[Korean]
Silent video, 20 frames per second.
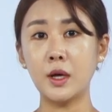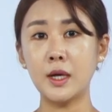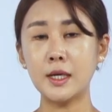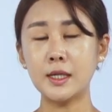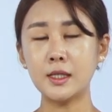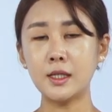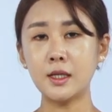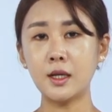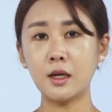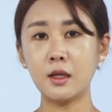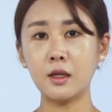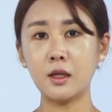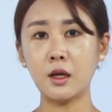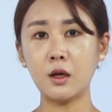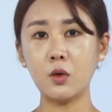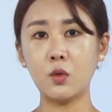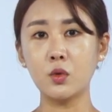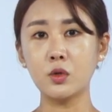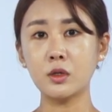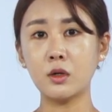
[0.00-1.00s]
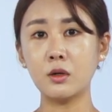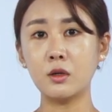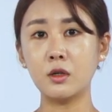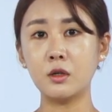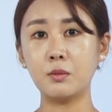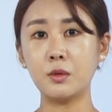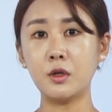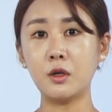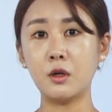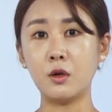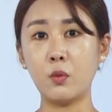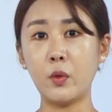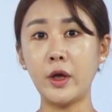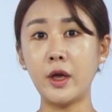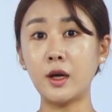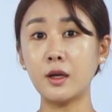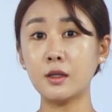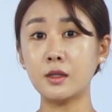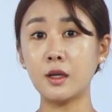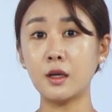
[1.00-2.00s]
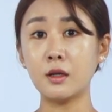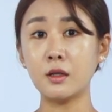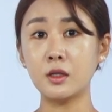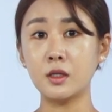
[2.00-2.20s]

시간당 고정급을 외양상